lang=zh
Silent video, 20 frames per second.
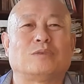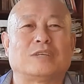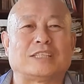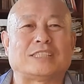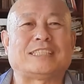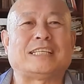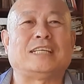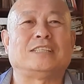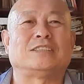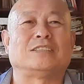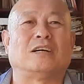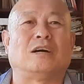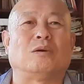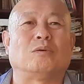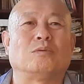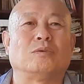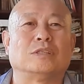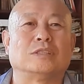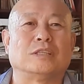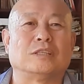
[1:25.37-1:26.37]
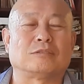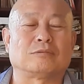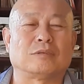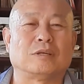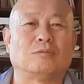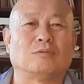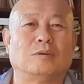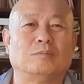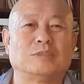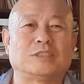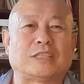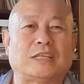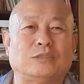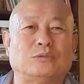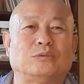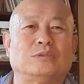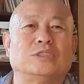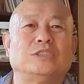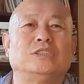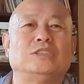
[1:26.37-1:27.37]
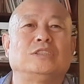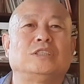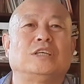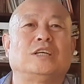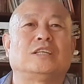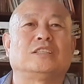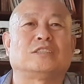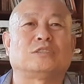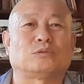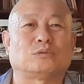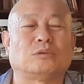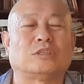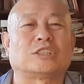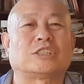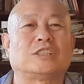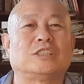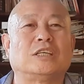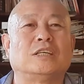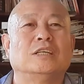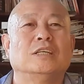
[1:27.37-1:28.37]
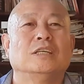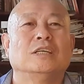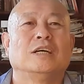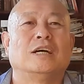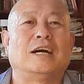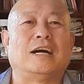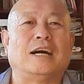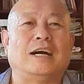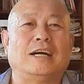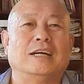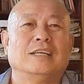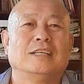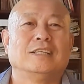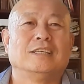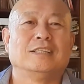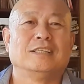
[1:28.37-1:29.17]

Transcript: 或者现象，或者说我们采取的一系列的措施啊，